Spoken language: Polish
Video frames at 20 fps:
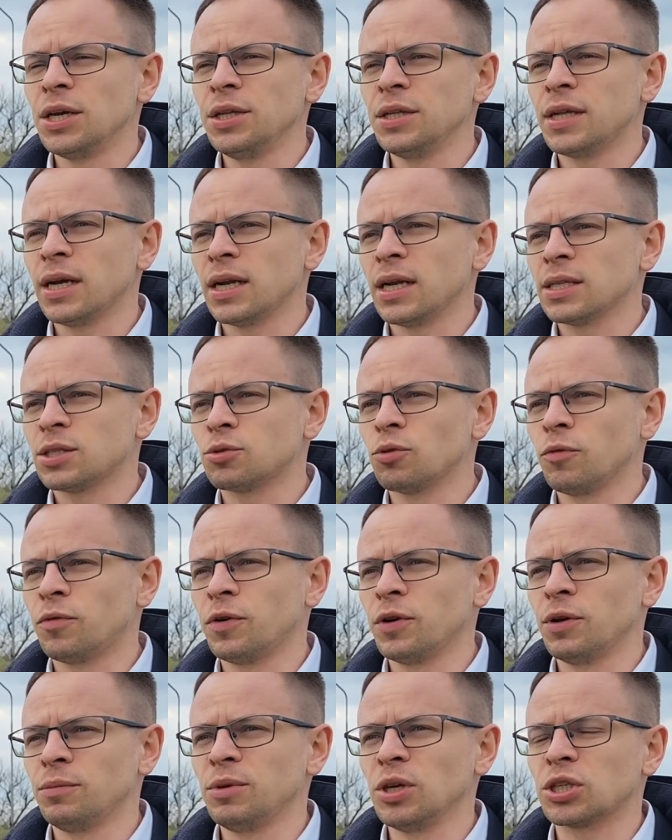
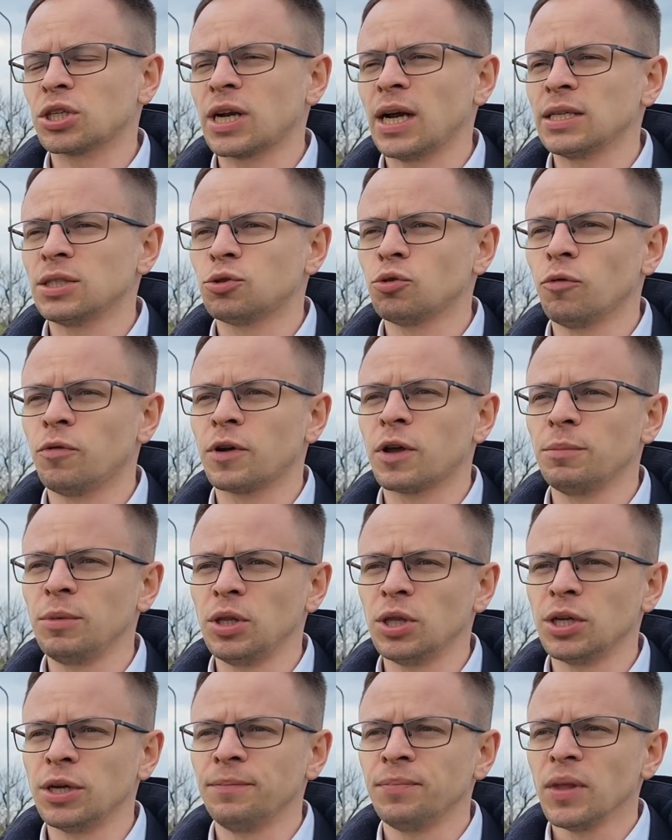interesów e, mieszkańców
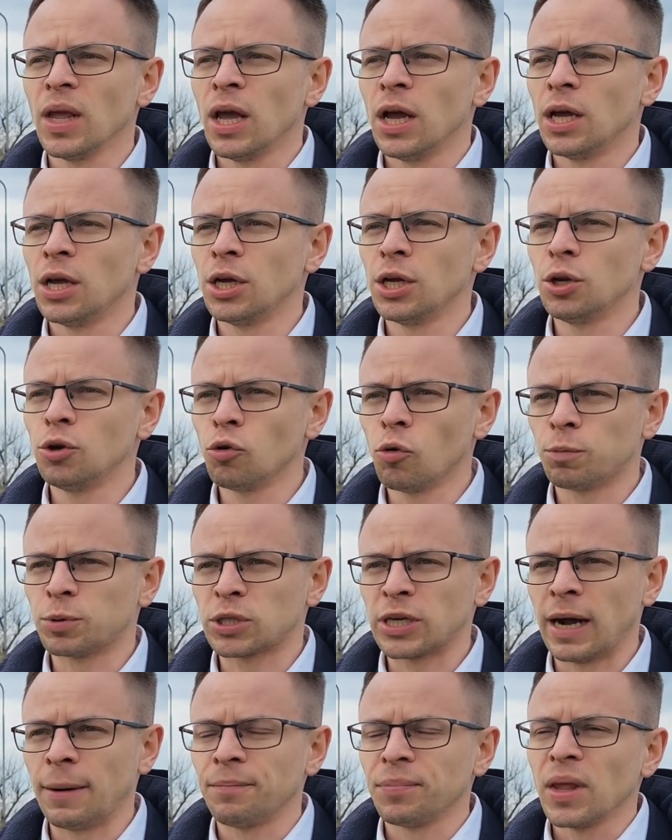gminy e,
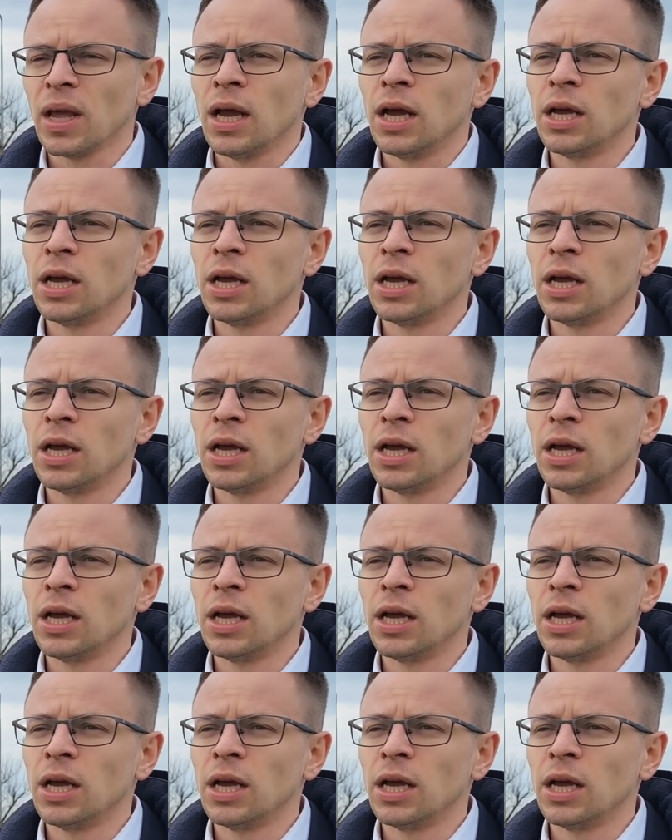Lubsza.